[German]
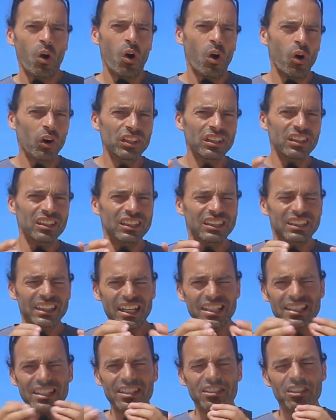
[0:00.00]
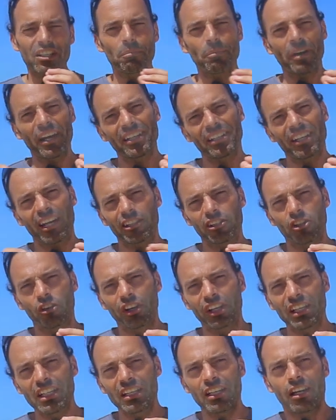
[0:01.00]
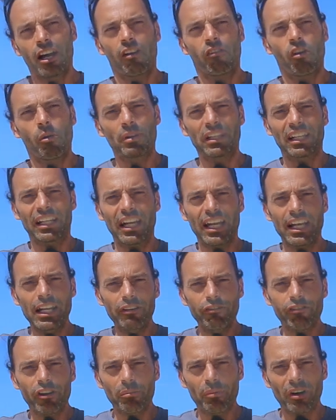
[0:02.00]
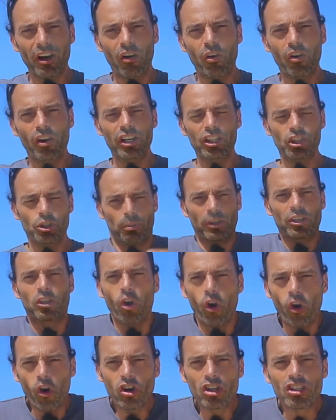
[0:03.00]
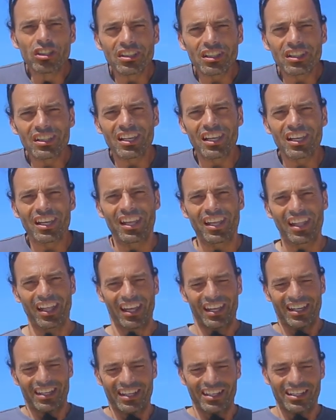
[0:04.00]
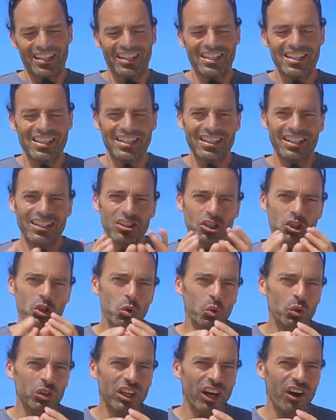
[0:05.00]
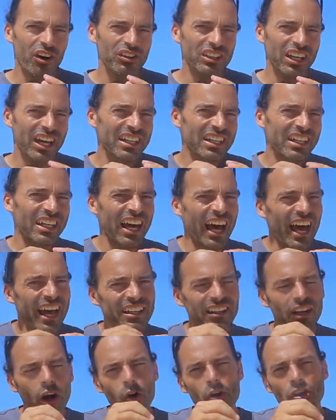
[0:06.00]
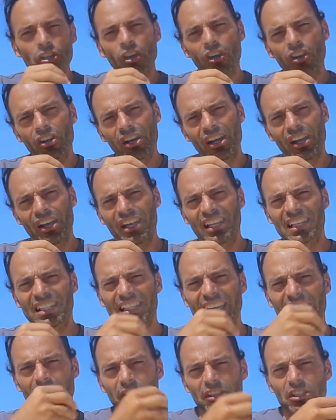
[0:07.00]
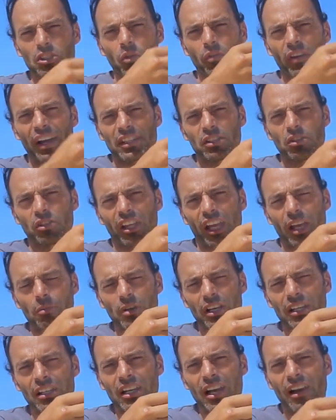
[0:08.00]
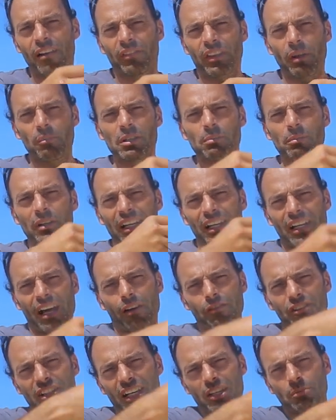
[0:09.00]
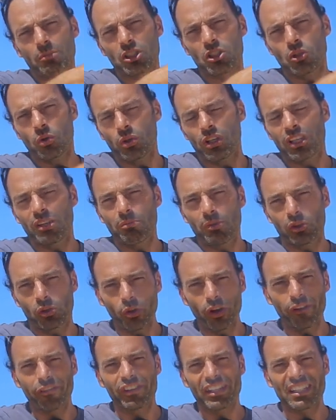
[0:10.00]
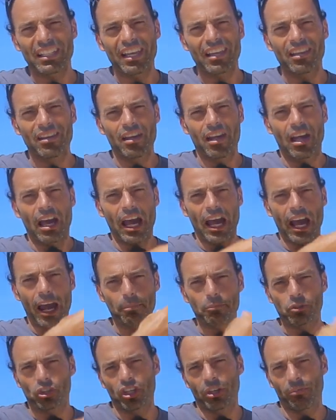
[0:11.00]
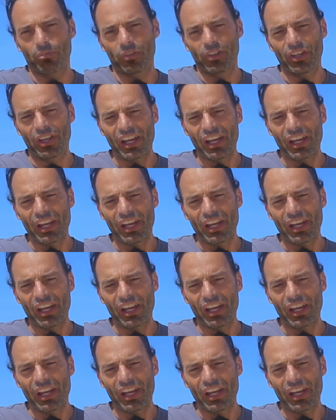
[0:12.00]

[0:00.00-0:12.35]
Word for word: Und das sind so die beiden Kategorien, wo man den Endverbraucher, sprich uns, zutraut, einen Kite auch noch selber so weit zu trimmern, damit man auf seine persönlichen Bedürfnisse abstimmt.